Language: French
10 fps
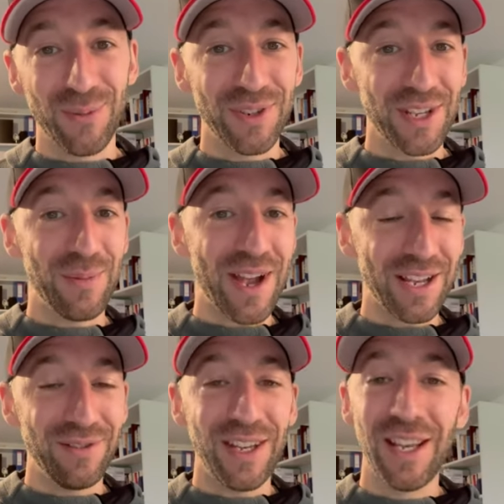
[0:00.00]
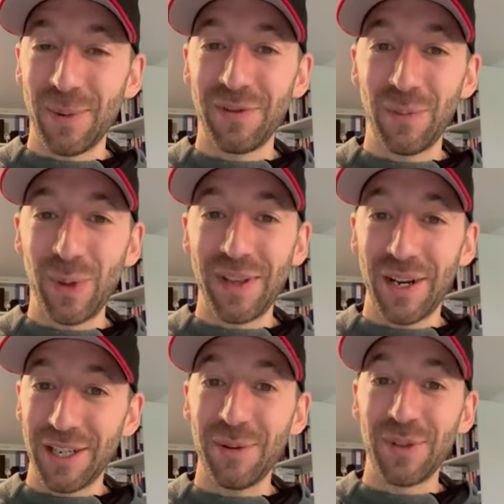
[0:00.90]
Moi, ça m'est arrivé, ça m'a fait péter
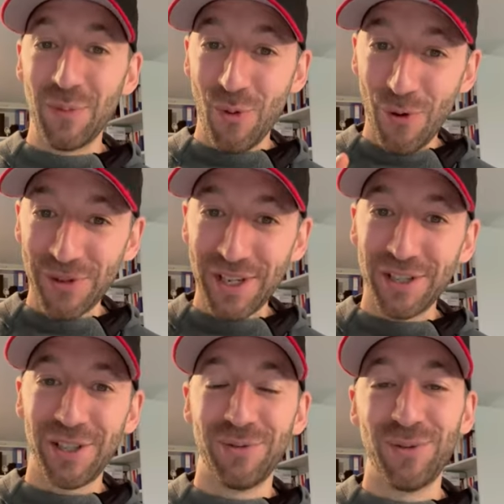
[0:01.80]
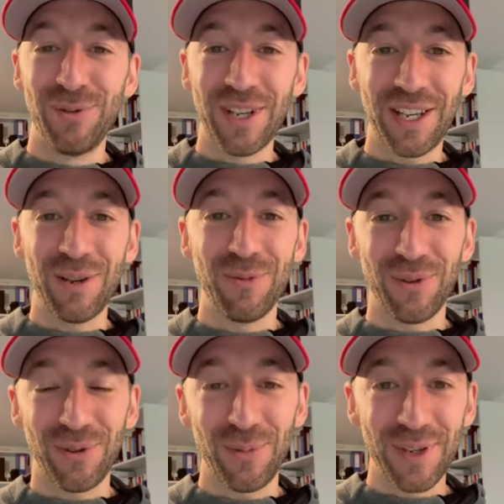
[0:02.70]
un câble. C'est pour ça que j'ai voulu créer mon
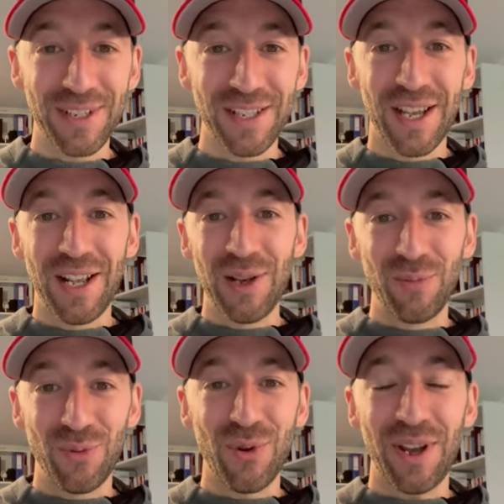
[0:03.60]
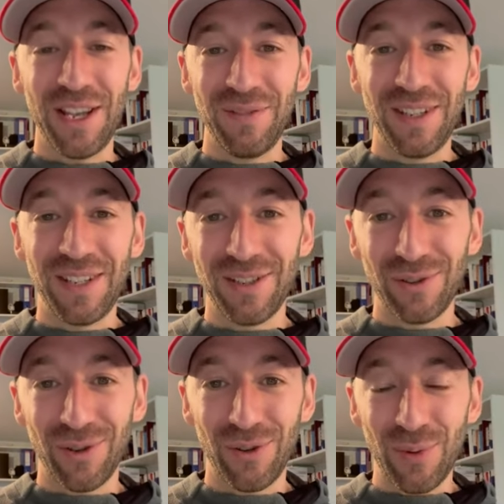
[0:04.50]
entreprise pour éviter
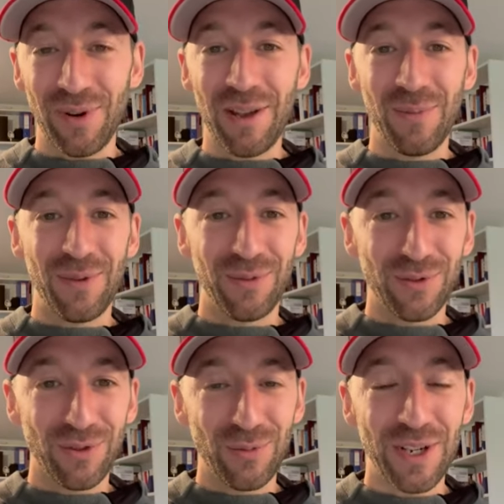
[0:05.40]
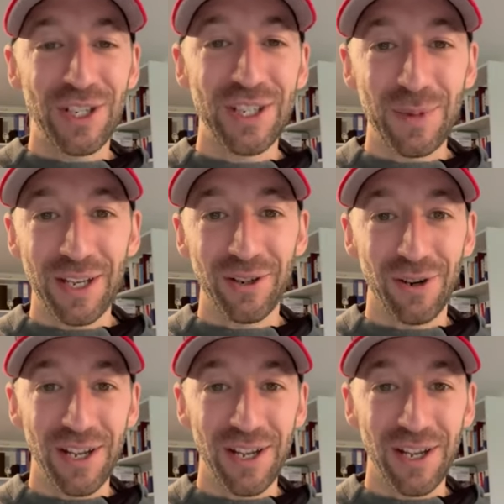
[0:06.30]
ce genre de problème aux gens du machisme agricole.